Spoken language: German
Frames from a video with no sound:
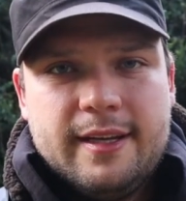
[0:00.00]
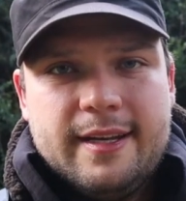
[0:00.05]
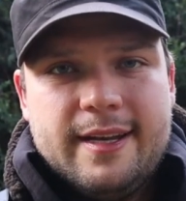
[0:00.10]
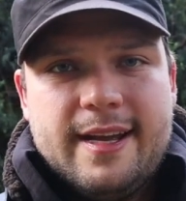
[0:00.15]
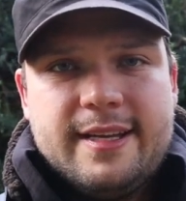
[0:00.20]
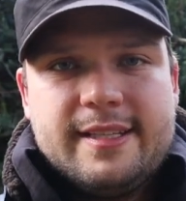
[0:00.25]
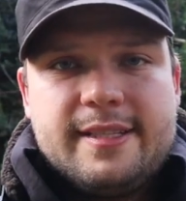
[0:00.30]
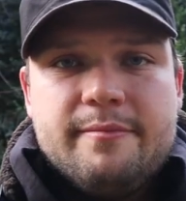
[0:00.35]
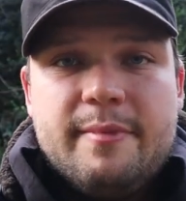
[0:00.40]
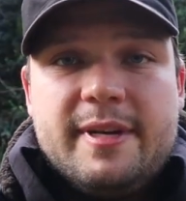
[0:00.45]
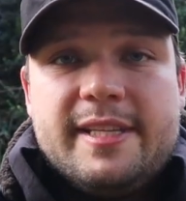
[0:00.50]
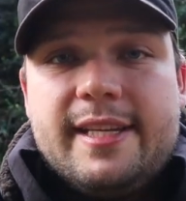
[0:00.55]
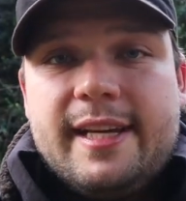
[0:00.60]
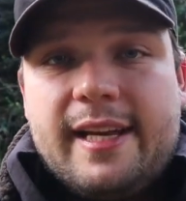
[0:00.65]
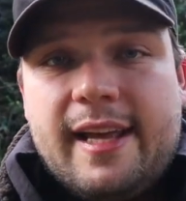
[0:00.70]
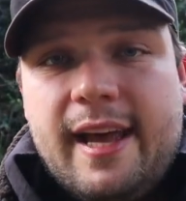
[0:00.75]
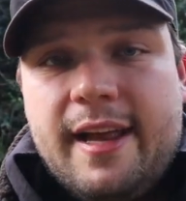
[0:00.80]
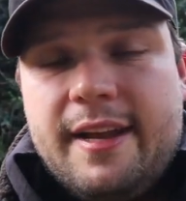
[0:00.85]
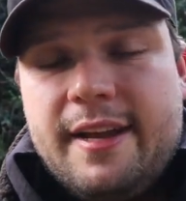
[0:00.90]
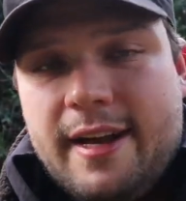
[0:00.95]
Das
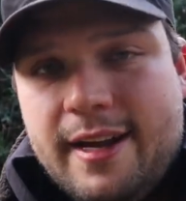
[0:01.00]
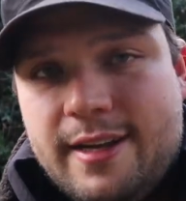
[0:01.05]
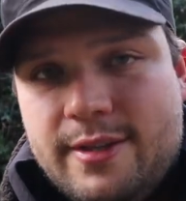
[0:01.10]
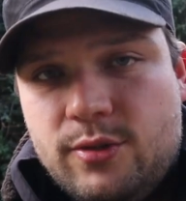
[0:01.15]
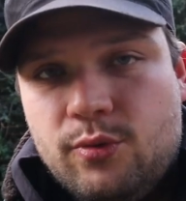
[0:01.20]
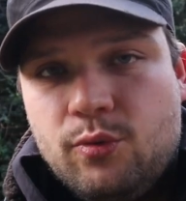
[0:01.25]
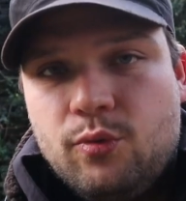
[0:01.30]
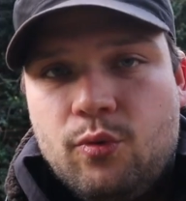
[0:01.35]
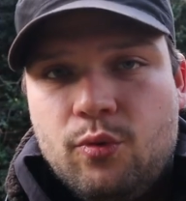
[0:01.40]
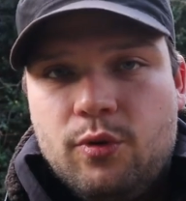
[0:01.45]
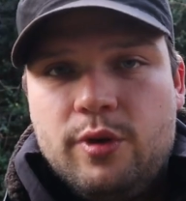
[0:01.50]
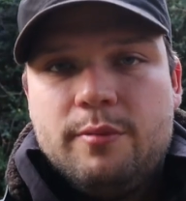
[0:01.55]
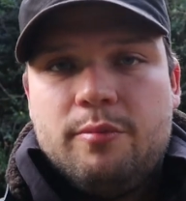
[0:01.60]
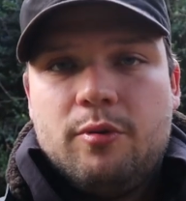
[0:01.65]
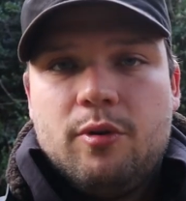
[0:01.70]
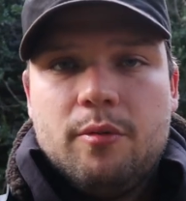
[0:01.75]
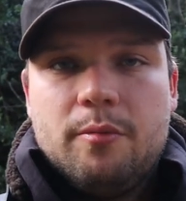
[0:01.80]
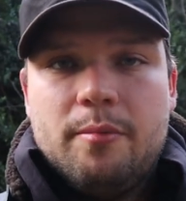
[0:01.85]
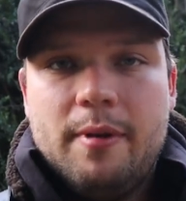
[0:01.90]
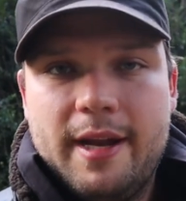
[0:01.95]
Messer kann also ohne
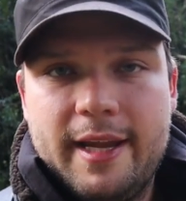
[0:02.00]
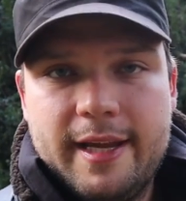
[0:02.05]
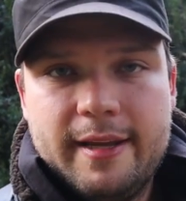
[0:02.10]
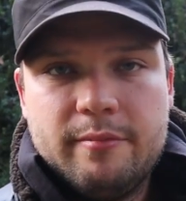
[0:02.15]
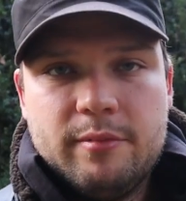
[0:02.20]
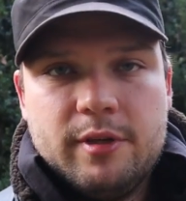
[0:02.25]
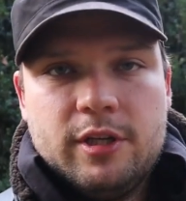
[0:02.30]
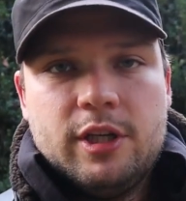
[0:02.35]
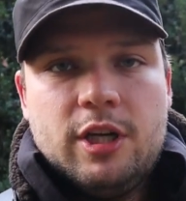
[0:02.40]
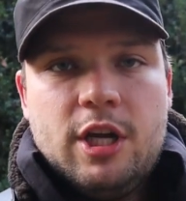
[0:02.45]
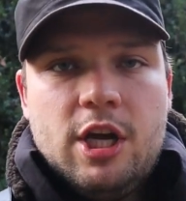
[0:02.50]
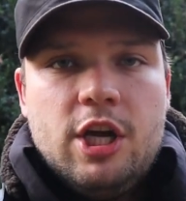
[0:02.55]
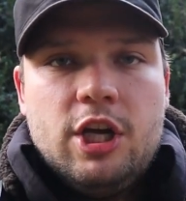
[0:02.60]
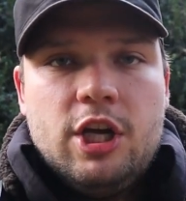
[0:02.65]
Probleme